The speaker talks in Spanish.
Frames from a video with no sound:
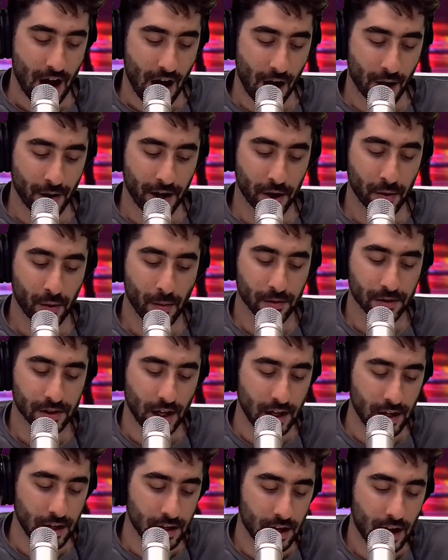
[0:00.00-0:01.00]
Ahora nos vamos a
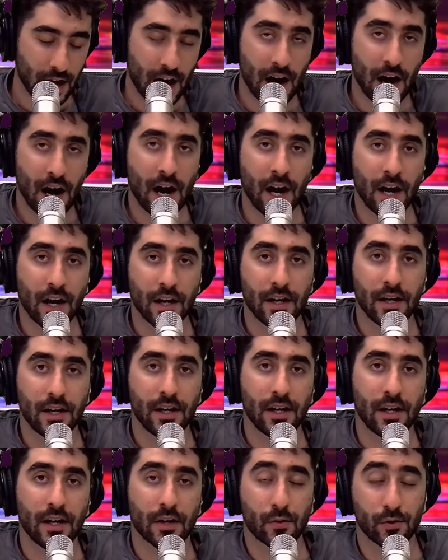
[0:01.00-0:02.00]
ir a
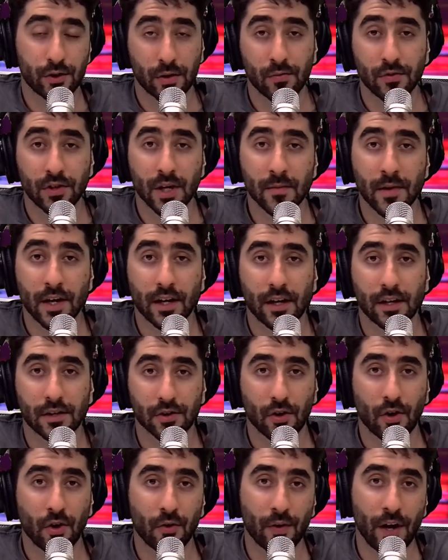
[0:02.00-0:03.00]
eh, escuchar un tema que es
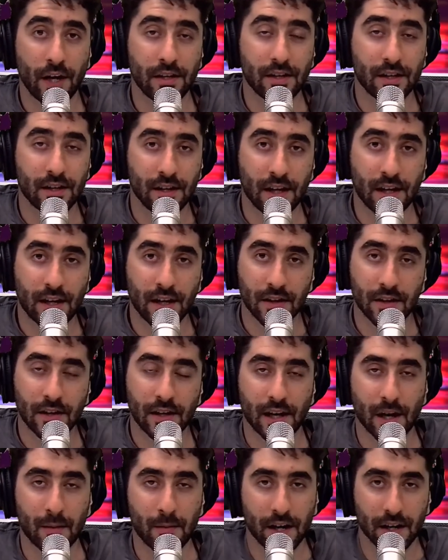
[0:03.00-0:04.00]
Alright de
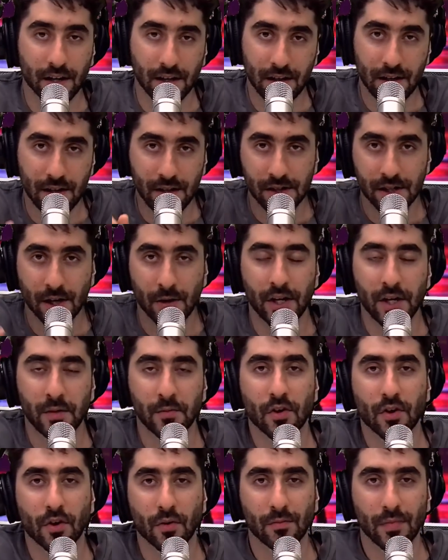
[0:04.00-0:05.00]
Kendrick Lamar y ya
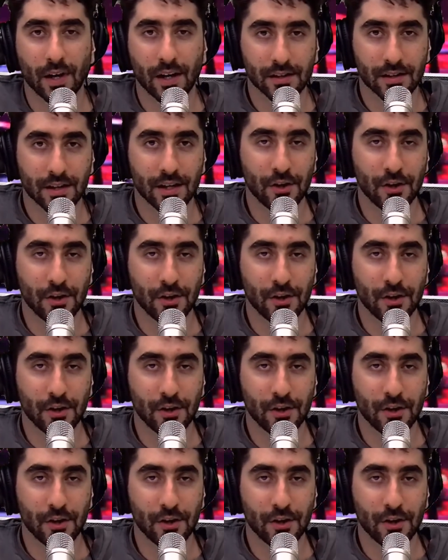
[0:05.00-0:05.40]
venimos con más